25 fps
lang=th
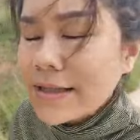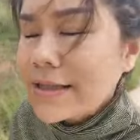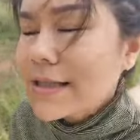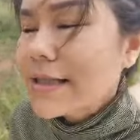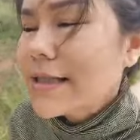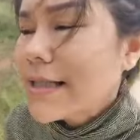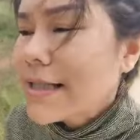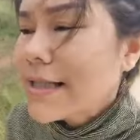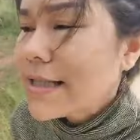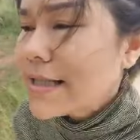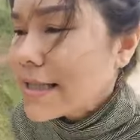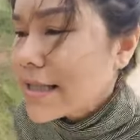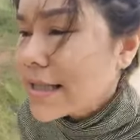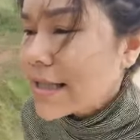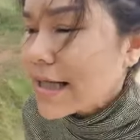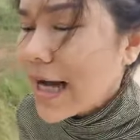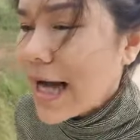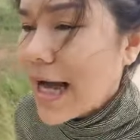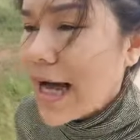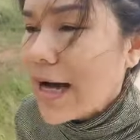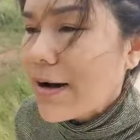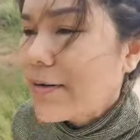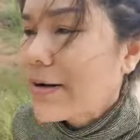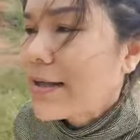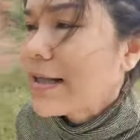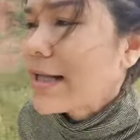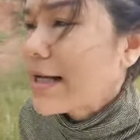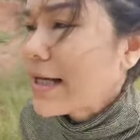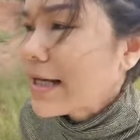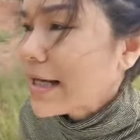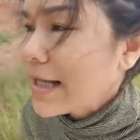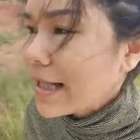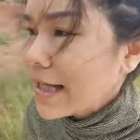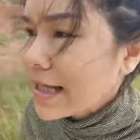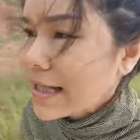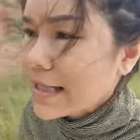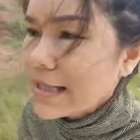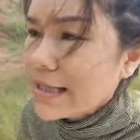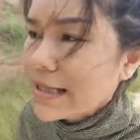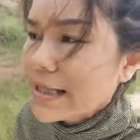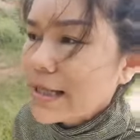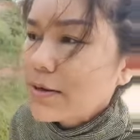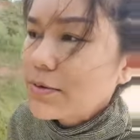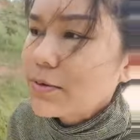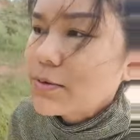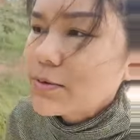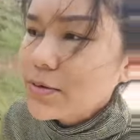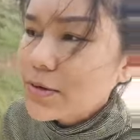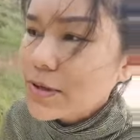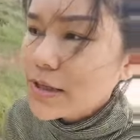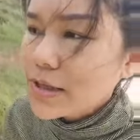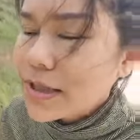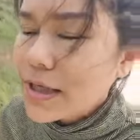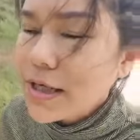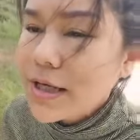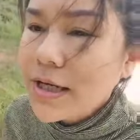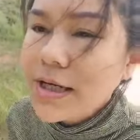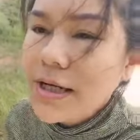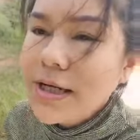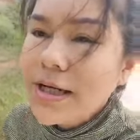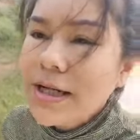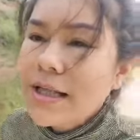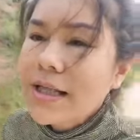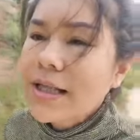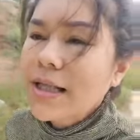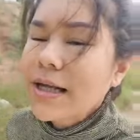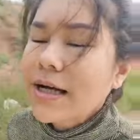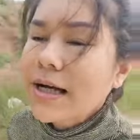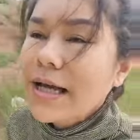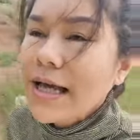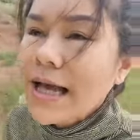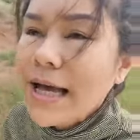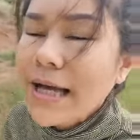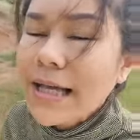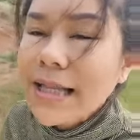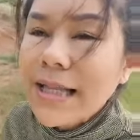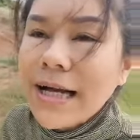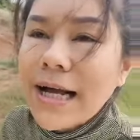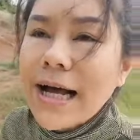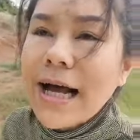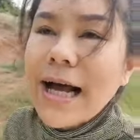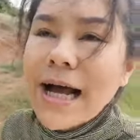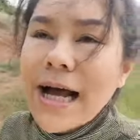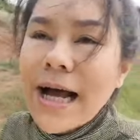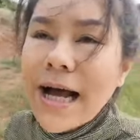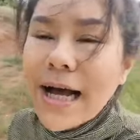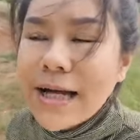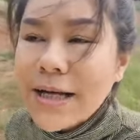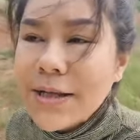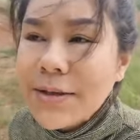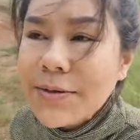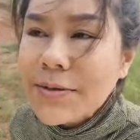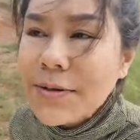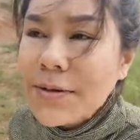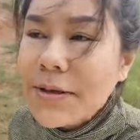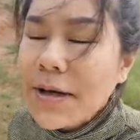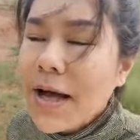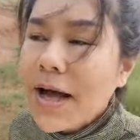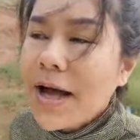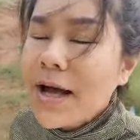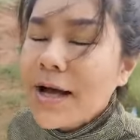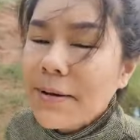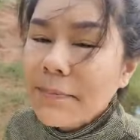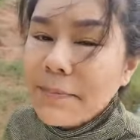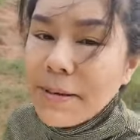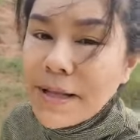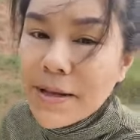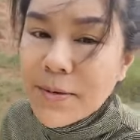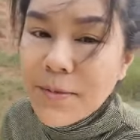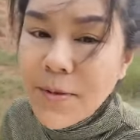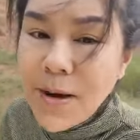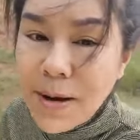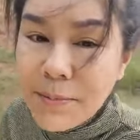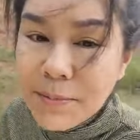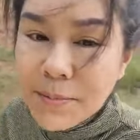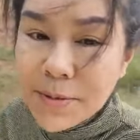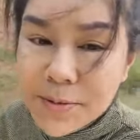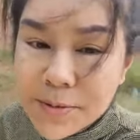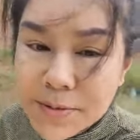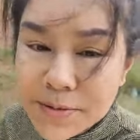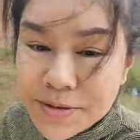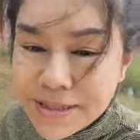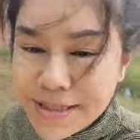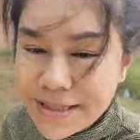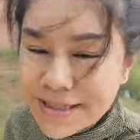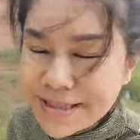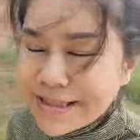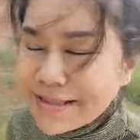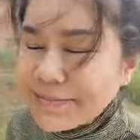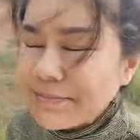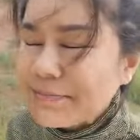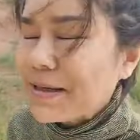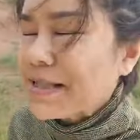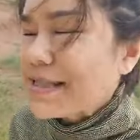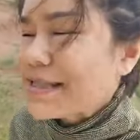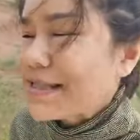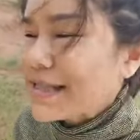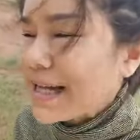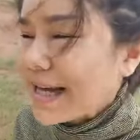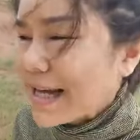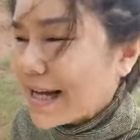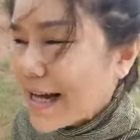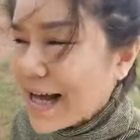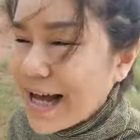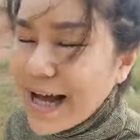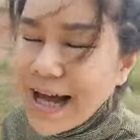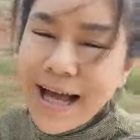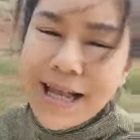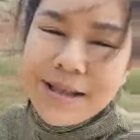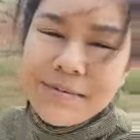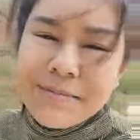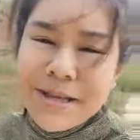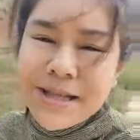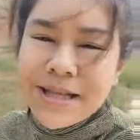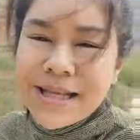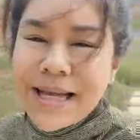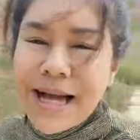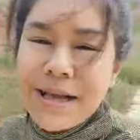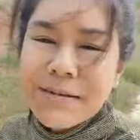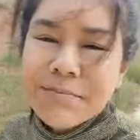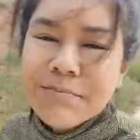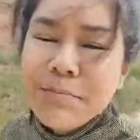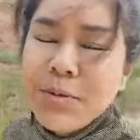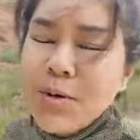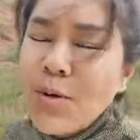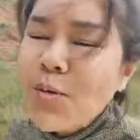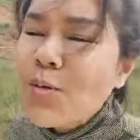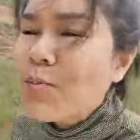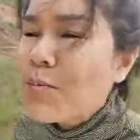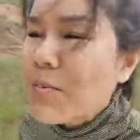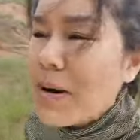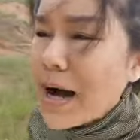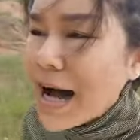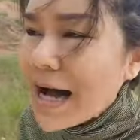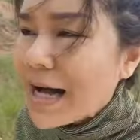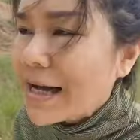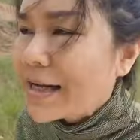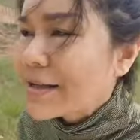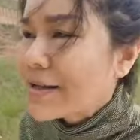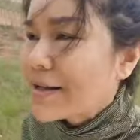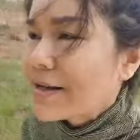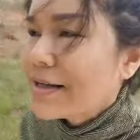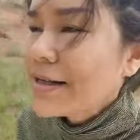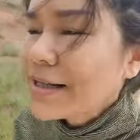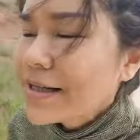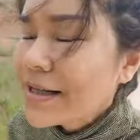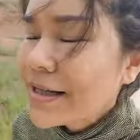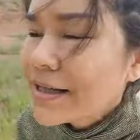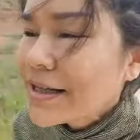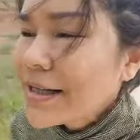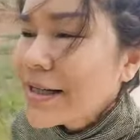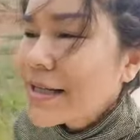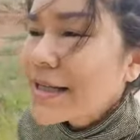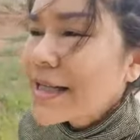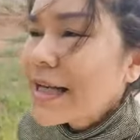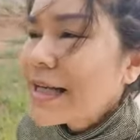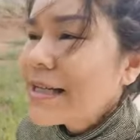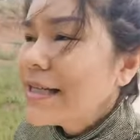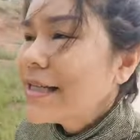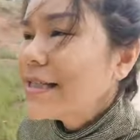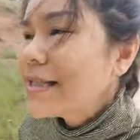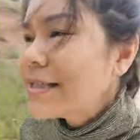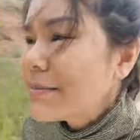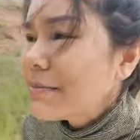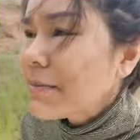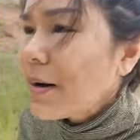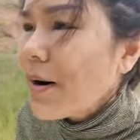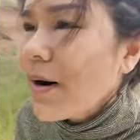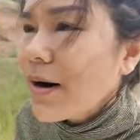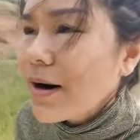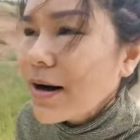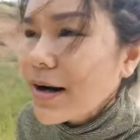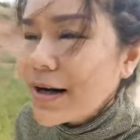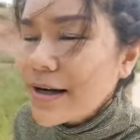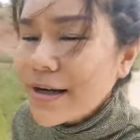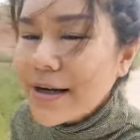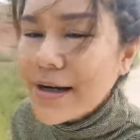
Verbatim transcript: อาจจะได้ยินข่าวอะไรอะไรที่เรารู้สึกระแคะระคายหรือเป็นความรู้สึกเป็นสังขารเป็นการปรุงบ้างเนาะแต่เนียจะบอก